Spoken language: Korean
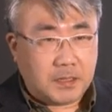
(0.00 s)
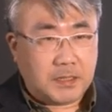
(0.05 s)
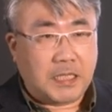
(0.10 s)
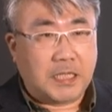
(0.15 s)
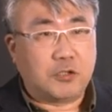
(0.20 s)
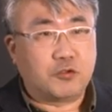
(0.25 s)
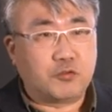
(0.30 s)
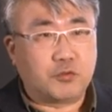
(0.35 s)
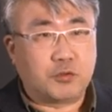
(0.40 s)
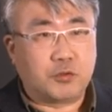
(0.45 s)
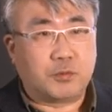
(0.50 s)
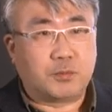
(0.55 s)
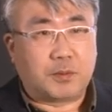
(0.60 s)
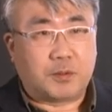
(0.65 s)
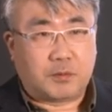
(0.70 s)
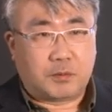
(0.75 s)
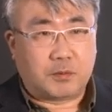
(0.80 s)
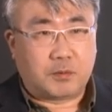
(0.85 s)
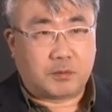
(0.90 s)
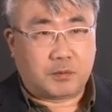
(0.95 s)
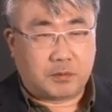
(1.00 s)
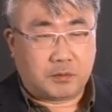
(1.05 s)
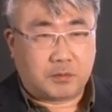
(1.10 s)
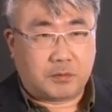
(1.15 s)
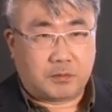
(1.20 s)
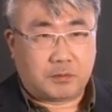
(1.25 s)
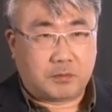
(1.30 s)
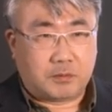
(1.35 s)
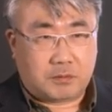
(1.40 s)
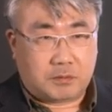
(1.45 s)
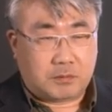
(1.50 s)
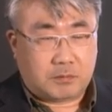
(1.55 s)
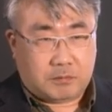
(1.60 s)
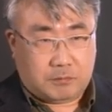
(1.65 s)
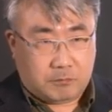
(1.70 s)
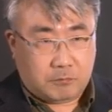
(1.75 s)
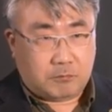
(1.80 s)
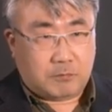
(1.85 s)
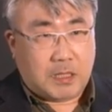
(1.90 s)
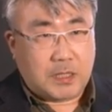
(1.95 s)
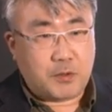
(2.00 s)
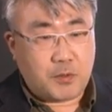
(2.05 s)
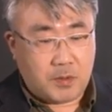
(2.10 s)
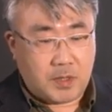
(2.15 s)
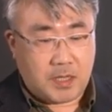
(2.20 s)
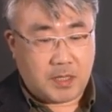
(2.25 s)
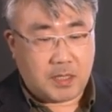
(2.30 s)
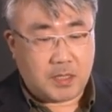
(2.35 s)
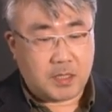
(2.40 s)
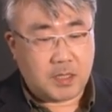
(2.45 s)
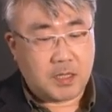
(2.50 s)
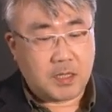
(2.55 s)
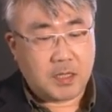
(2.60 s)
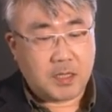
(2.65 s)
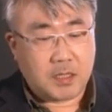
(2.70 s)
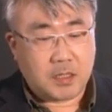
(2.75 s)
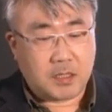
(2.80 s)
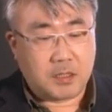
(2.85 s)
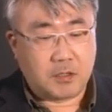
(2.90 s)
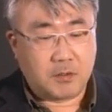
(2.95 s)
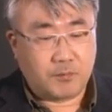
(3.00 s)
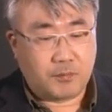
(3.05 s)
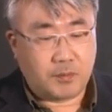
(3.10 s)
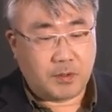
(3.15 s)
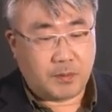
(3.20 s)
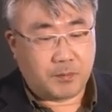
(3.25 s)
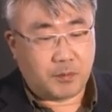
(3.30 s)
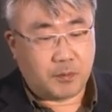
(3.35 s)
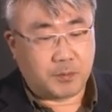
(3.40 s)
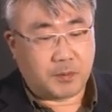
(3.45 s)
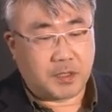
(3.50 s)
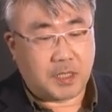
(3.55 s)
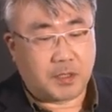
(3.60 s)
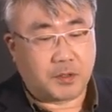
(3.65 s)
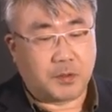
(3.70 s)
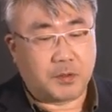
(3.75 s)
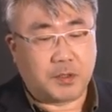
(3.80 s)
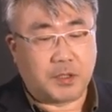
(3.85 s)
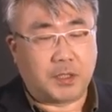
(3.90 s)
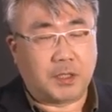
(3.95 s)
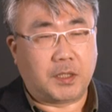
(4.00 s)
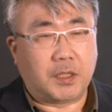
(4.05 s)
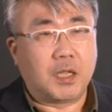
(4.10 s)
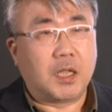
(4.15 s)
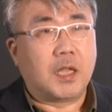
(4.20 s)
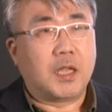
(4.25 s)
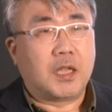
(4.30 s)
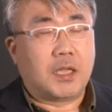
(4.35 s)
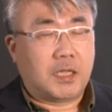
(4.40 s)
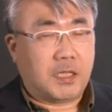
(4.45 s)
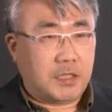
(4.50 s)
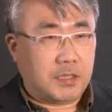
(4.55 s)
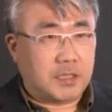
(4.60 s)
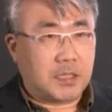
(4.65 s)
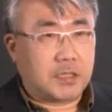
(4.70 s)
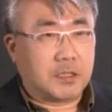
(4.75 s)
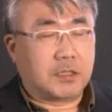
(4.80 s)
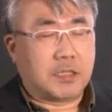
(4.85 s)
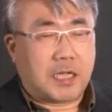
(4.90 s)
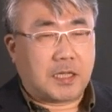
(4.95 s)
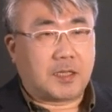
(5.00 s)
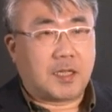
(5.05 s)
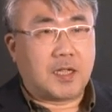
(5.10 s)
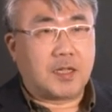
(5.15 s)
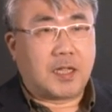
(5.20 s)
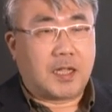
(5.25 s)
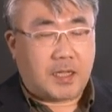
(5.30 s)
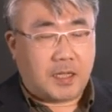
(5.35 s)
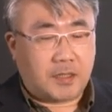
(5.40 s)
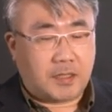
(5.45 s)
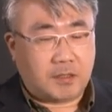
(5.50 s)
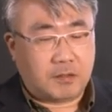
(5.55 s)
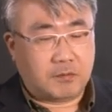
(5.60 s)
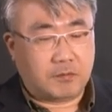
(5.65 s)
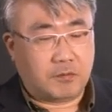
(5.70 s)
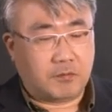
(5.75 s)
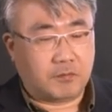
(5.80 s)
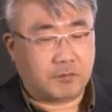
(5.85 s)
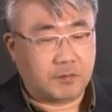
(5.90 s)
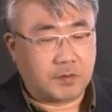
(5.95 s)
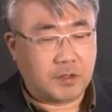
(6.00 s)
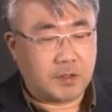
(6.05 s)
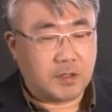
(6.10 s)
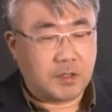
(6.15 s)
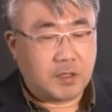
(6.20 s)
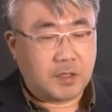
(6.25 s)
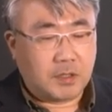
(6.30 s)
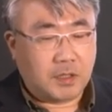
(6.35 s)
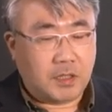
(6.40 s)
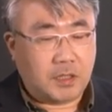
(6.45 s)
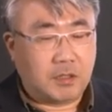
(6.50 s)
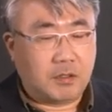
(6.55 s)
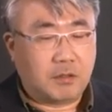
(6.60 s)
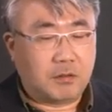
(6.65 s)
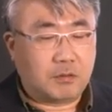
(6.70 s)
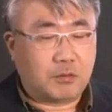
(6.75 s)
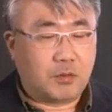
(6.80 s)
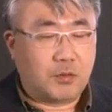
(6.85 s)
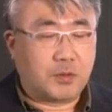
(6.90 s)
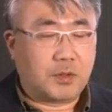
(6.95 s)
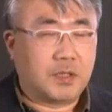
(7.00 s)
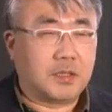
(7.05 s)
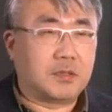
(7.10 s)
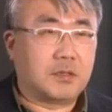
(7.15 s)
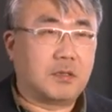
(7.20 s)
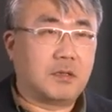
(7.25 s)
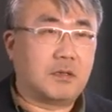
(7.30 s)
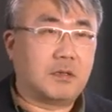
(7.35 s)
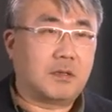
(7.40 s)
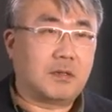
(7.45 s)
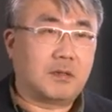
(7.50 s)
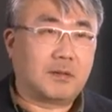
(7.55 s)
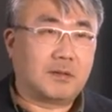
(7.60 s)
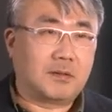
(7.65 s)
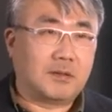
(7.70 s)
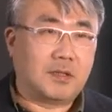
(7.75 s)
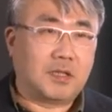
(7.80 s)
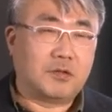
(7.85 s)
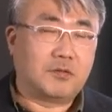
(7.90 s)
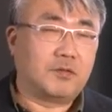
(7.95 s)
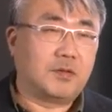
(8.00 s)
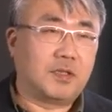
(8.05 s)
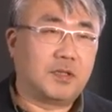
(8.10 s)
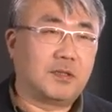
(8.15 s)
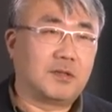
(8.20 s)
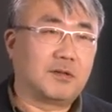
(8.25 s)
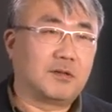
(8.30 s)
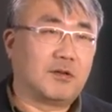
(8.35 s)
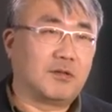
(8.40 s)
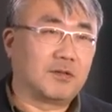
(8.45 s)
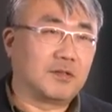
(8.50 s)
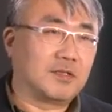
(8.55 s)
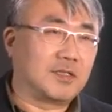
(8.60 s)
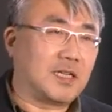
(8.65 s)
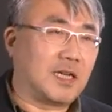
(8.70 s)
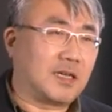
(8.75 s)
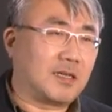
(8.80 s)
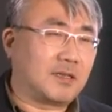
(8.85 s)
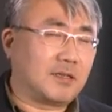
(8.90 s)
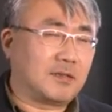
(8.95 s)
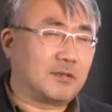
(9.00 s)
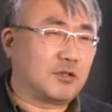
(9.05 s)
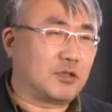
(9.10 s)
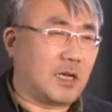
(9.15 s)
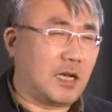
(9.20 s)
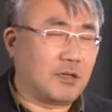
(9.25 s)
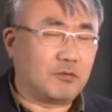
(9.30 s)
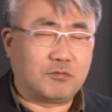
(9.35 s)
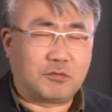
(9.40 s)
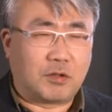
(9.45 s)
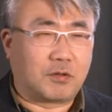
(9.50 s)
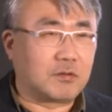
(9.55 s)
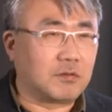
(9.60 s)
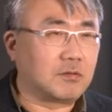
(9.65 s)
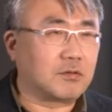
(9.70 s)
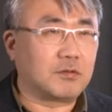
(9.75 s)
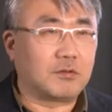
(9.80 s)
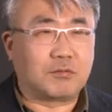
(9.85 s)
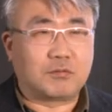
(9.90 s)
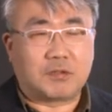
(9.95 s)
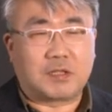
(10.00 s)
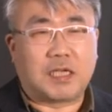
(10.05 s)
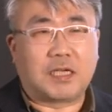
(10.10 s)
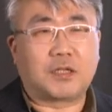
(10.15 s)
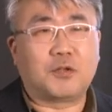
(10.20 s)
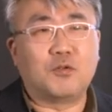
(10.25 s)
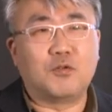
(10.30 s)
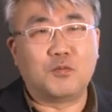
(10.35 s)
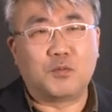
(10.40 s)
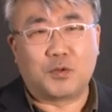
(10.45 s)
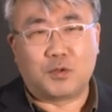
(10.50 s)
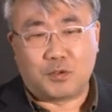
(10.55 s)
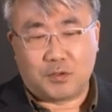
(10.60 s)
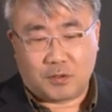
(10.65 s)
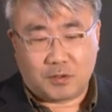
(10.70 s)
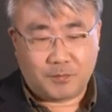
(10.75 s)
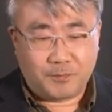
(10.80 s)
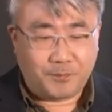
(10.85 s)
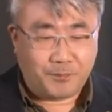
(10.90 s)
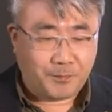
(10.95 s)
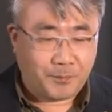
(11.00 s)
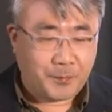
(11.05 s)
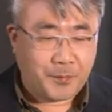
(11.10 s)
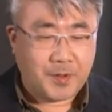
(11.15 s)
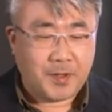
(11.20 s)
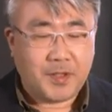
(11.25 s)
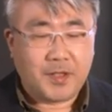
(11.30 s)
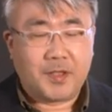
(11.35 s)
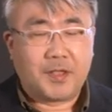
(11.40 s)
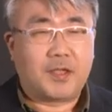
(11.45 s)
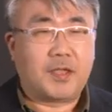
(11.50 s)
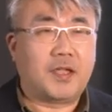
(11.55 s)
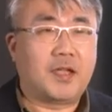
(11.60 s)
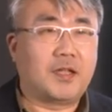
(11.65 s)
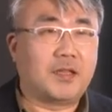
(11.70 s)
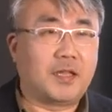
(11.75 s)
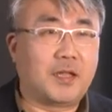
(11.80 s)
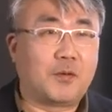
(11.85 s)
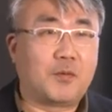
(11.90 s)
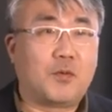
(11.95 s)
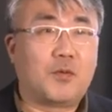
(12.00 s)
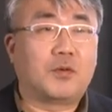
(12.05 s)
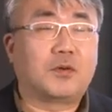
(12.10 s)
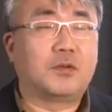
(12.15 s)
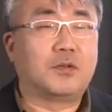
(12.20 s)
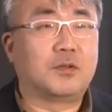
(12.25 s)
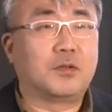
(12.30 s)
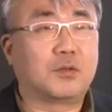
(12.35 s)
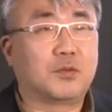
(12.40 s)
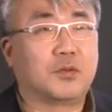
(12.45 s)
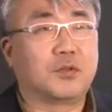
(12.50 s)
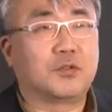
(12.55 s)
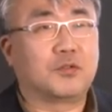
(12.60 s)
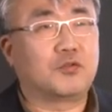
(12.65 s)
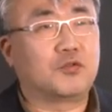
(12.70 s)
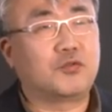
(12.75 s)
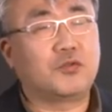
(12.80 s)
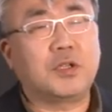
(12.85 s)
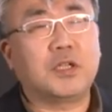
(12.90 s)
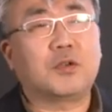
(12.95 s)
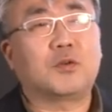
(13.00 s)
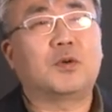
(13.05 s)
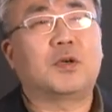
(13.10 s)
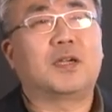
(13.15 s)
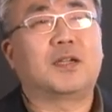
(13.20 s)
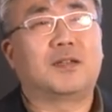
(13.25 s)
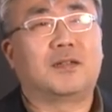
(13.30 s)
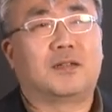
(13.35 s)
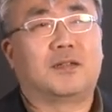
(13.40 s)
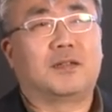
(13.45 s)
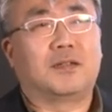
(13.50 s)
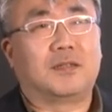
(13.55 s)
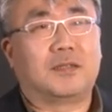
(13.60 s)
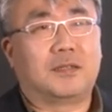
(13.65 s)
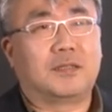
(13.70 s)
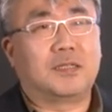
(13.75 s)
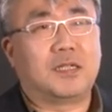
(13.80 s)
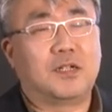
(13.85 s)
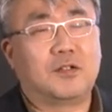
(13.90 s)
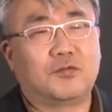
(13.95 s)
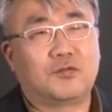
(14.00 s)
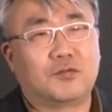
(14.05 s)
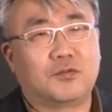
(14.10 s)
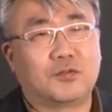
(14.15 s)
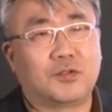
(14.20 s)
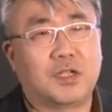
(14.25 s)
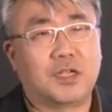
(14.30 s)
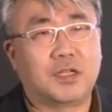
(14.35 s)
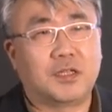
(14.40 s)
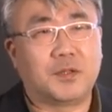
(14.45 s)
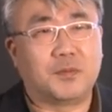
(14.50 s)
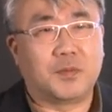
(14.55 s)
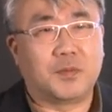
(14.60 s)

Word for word: 예술을 활용한 그런 플랫폼이 당연히 이제는 나타나야 되는 거고요. 이걸 통해서 예술인들은 거기서 자, 아주 적극적으로 자기 홍보를 해야 되고 그걸 통해서 수익화를 창출을 해야